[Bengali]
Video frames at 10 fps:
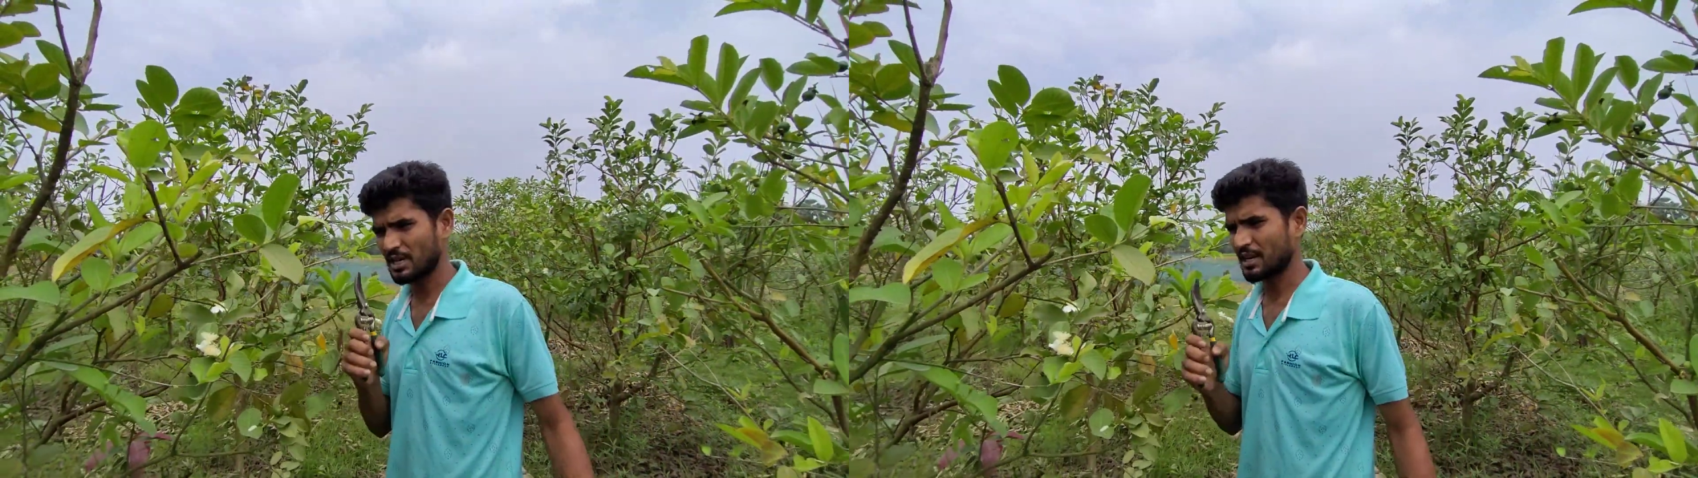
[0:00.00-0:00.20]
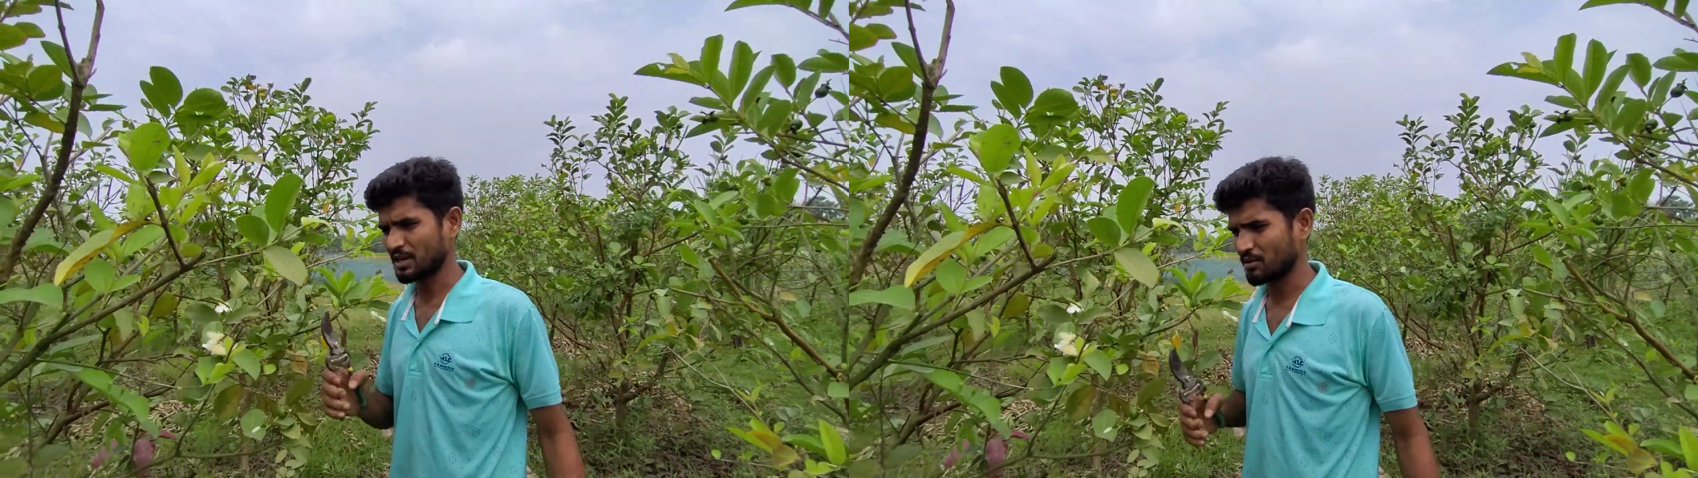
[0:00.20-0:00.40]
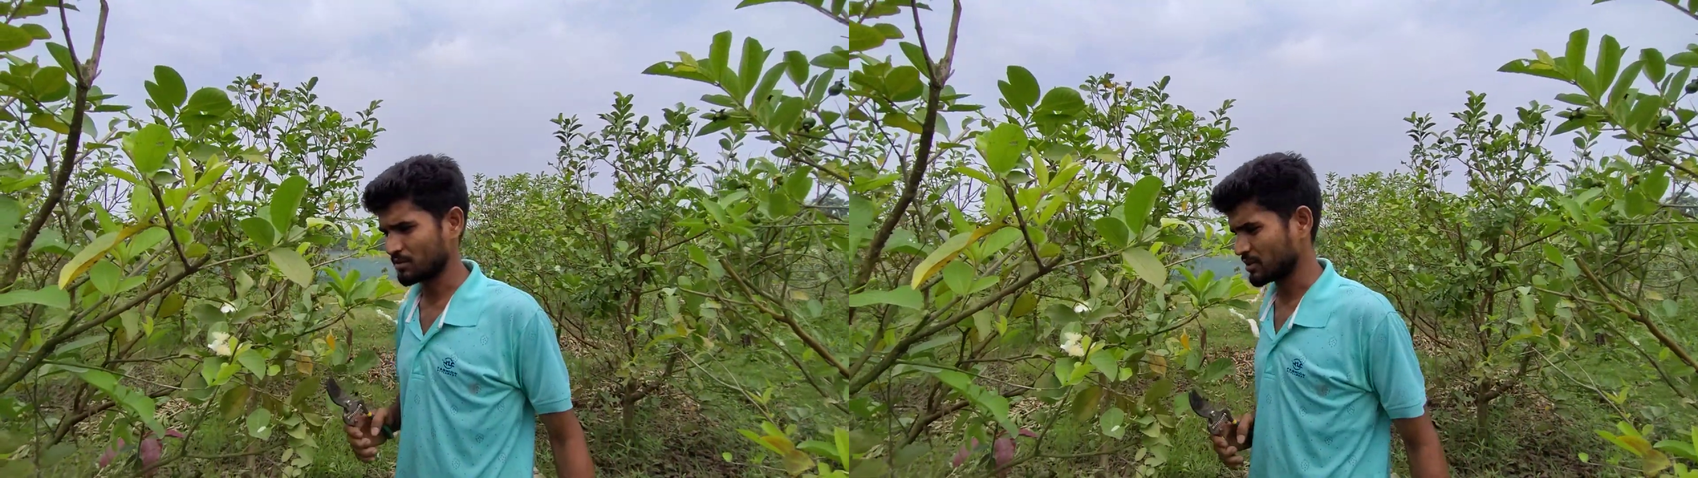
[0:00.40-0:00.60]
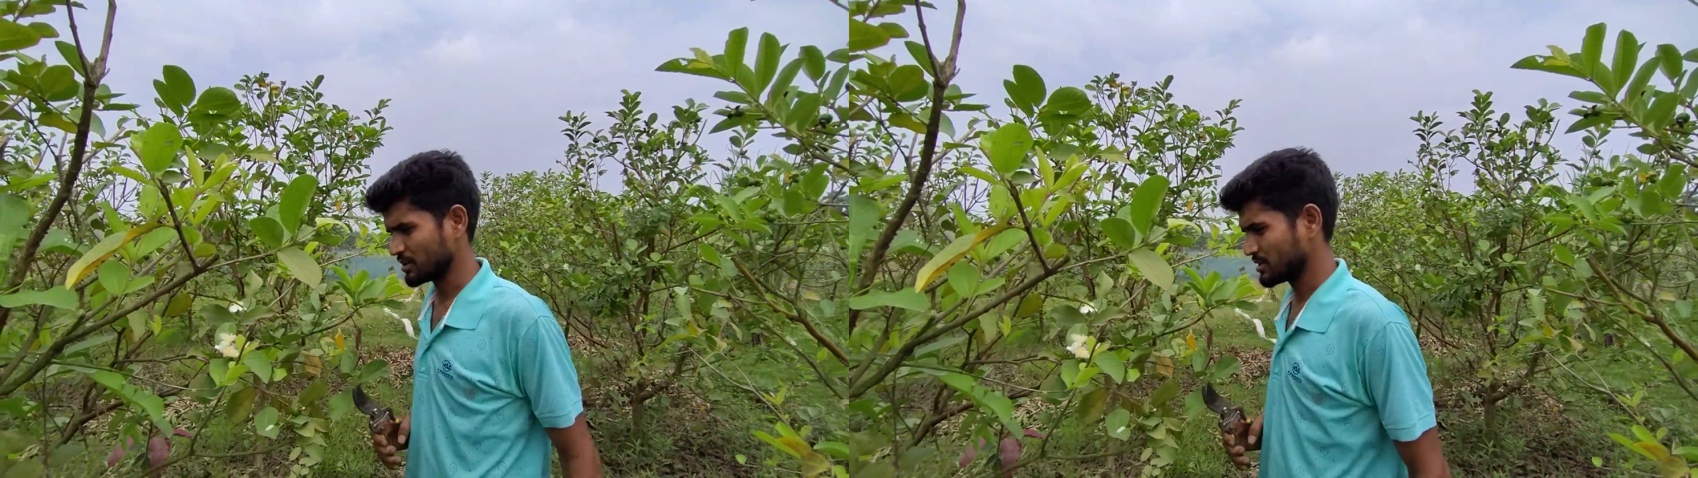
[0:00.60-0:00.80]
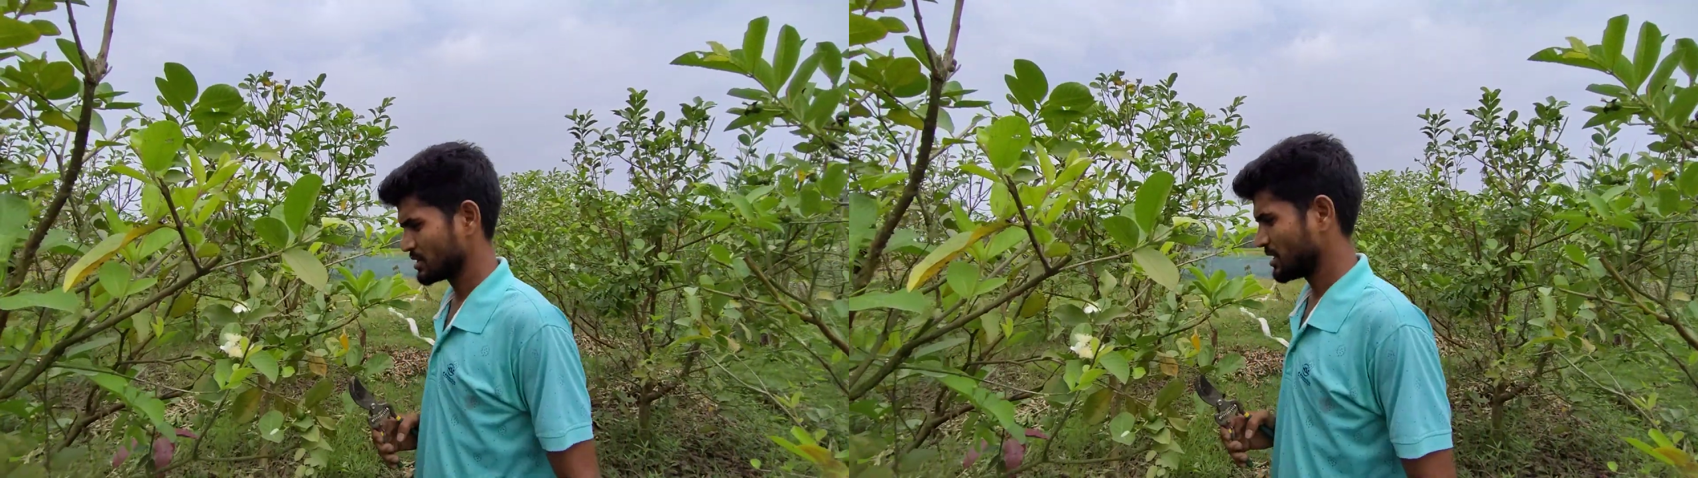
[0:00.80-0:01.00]
আছে কাটিং
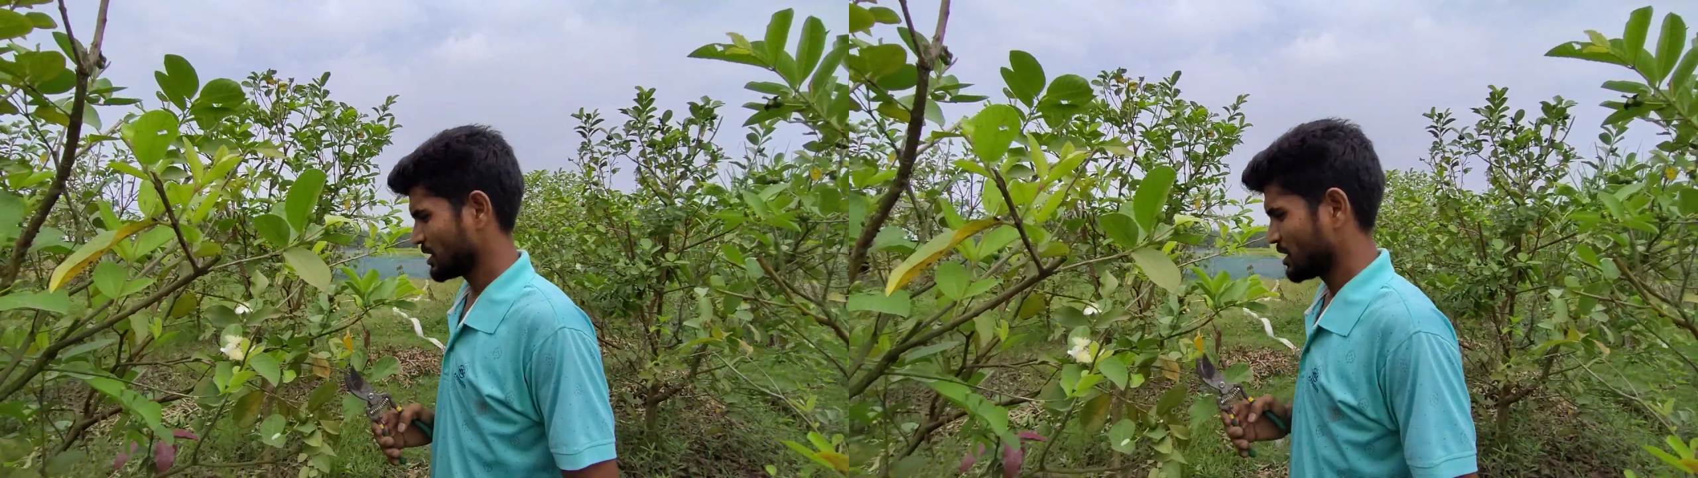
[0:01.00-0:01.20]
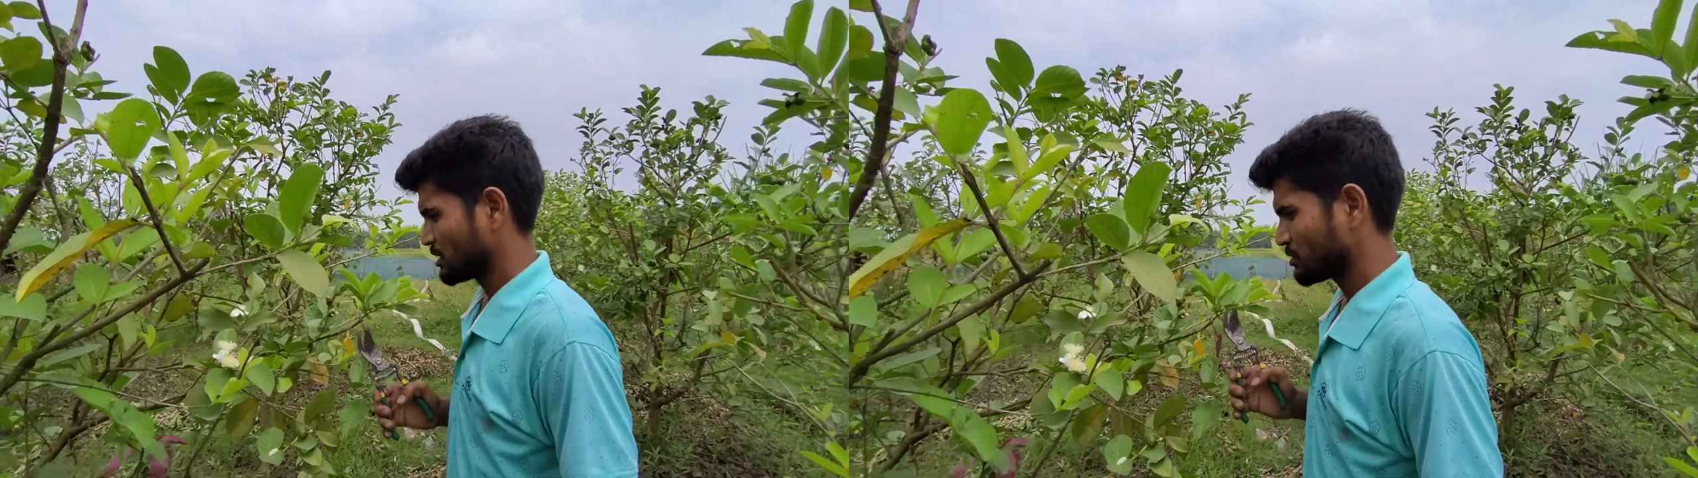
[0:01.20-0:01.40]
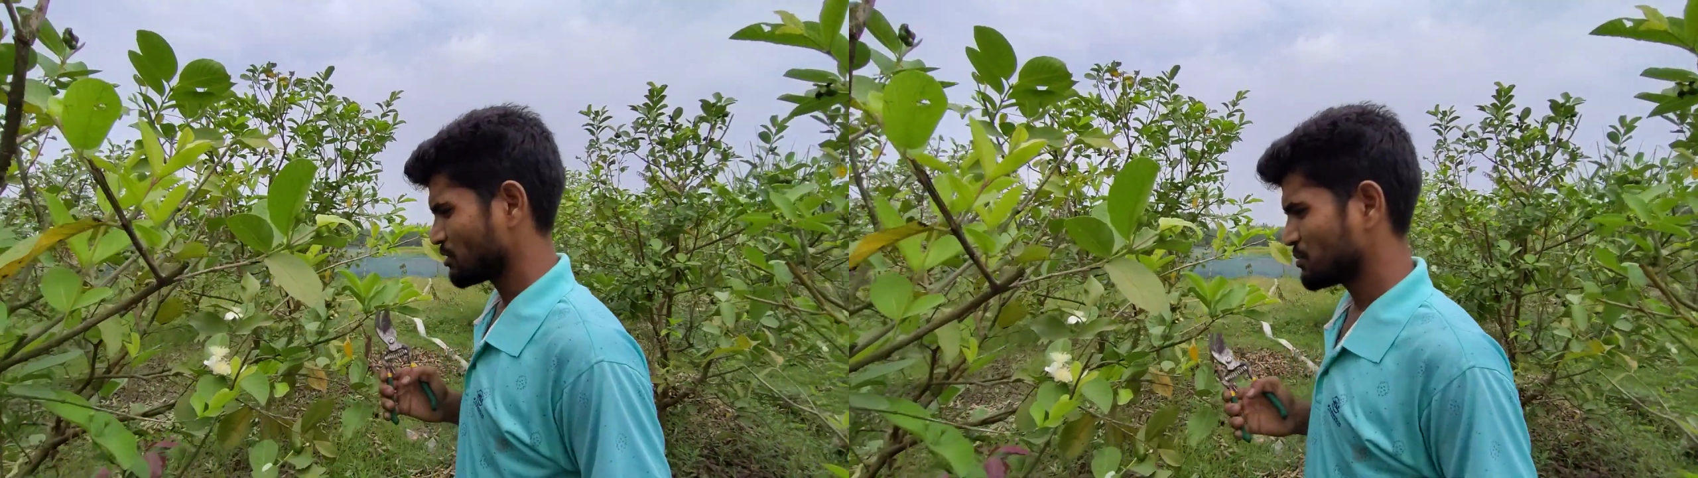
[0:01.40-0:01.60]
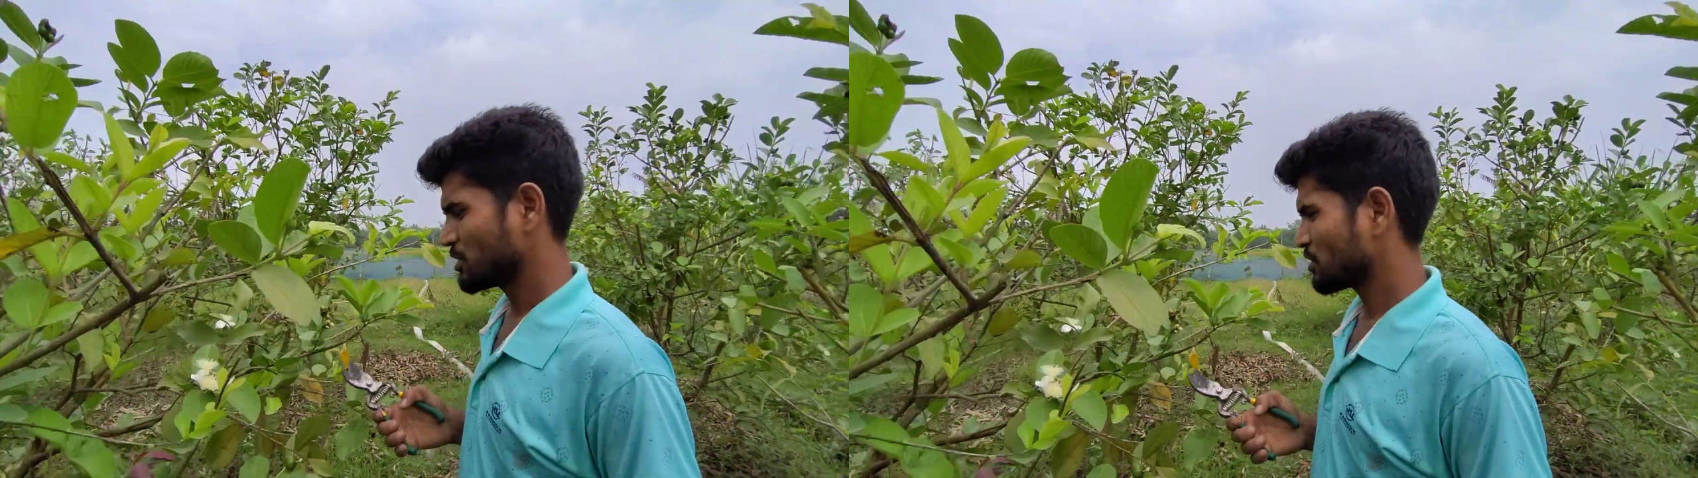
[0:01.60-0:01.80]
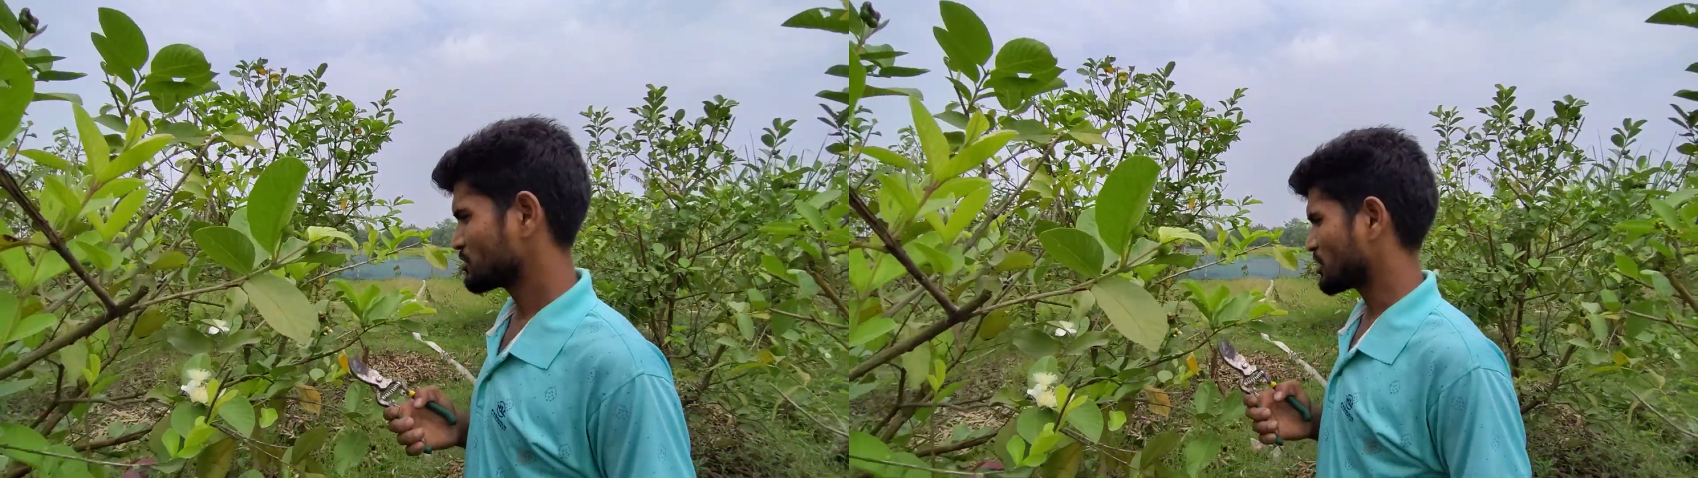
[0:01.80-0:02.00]
করতে তো
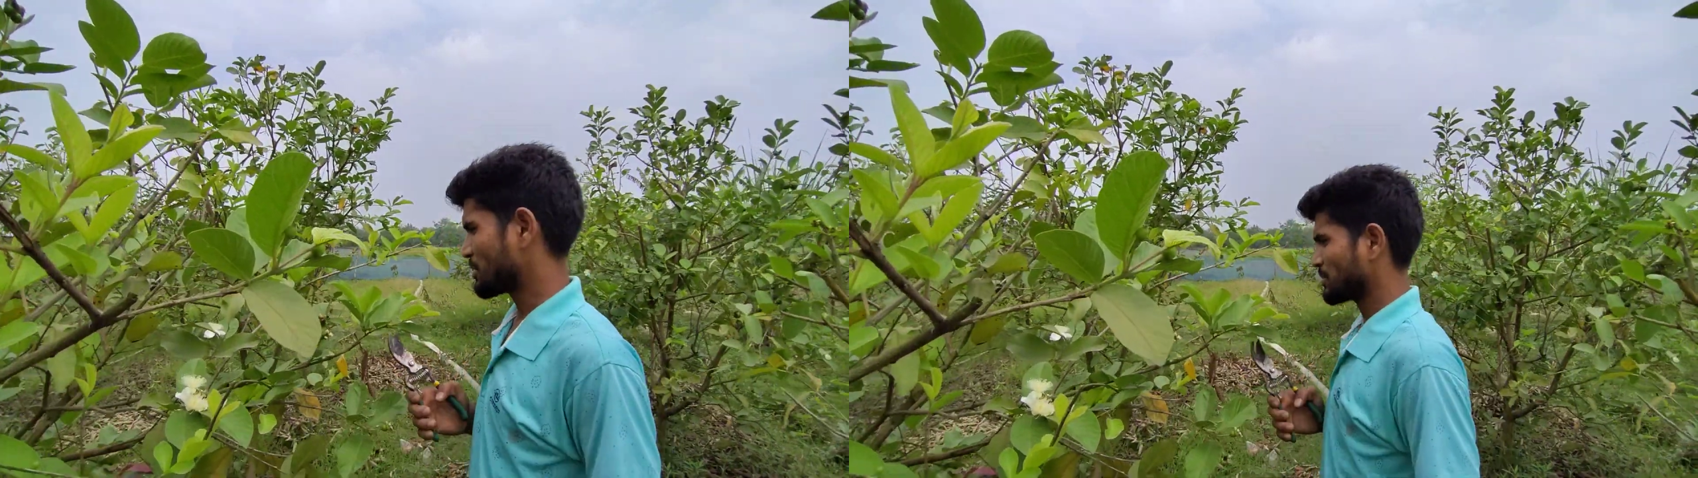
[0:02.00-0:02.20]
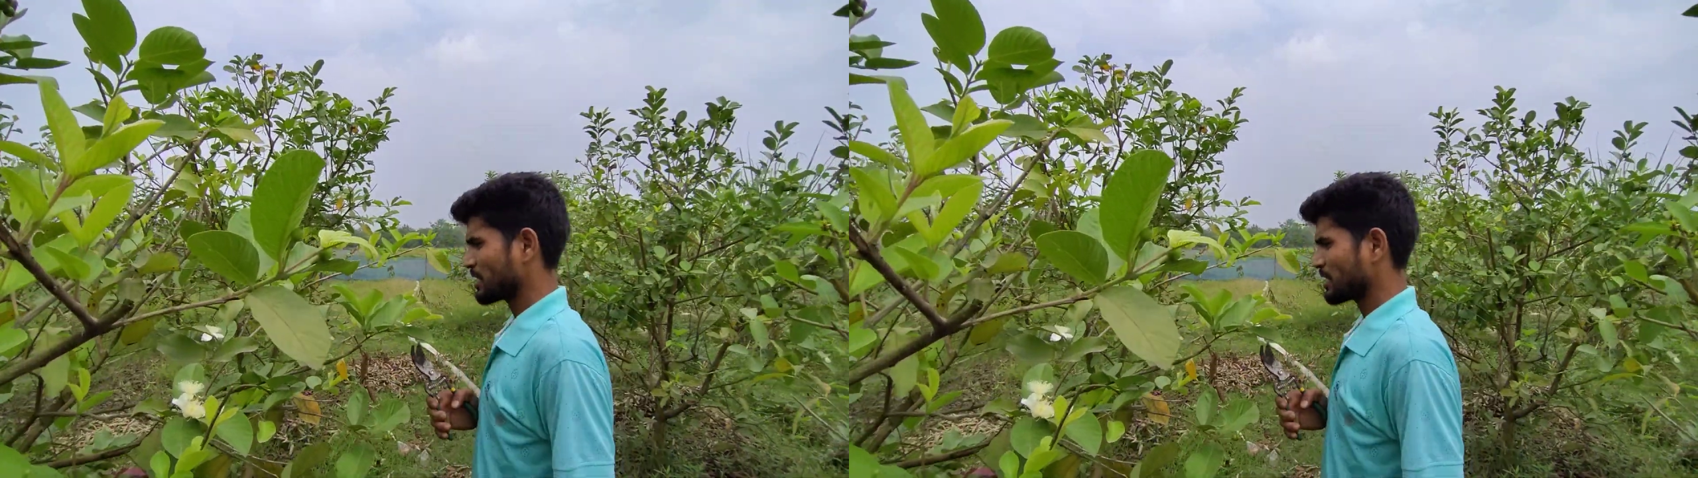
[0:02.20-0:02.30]
প্রিয় দর্শক